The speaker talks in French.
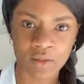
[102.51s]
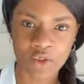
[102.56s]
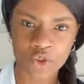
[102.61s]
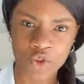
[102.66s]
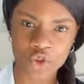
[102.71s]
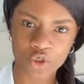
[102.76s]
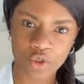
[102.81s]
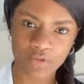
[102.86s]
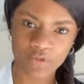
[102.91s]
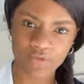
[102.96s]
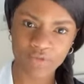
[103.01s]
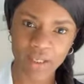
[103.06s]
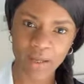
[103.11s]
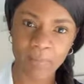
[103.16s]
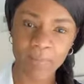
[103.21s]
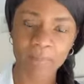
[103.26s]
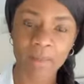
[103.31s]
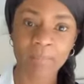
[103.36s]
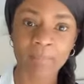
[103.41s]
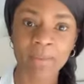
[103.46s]
Je ne viens
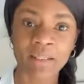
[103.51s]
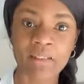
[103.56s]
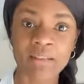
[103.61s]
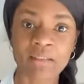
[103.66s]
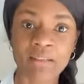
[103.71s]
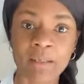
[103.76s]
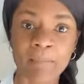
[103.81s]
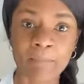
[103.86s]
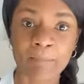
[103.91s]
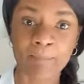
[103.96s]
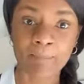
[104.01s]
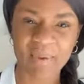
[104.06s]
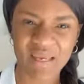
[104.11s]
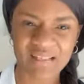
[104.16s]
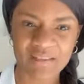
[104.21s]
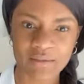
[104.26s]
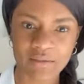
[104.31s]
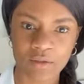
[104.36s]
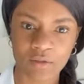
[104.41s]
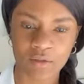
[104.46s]
mépriser
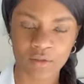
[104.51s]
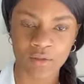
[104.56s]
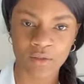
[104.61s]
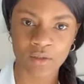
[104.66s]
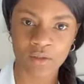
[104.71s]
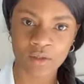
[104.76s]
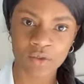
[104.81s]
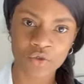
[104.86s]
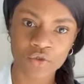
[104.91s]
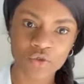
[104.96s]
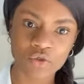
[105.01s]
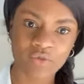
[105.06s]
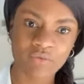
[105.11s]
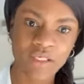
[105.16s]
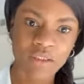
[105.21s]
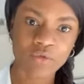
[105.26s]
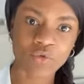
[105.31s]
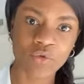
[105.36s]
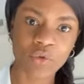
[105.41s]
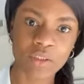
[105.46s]
personne. Je
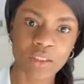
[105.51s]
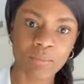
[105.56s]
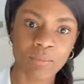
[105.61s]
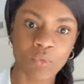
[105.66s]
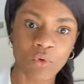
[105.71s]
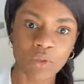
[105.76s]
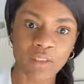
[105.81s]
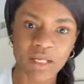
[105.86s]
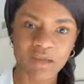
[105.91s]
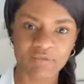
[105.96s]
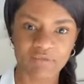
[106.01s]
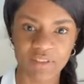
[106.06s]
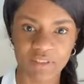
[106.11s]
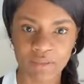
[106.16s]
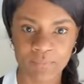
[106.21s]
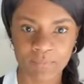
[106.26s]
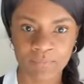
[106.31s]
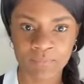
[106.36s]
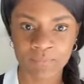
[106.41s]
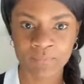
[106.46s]
viens donner mon avis.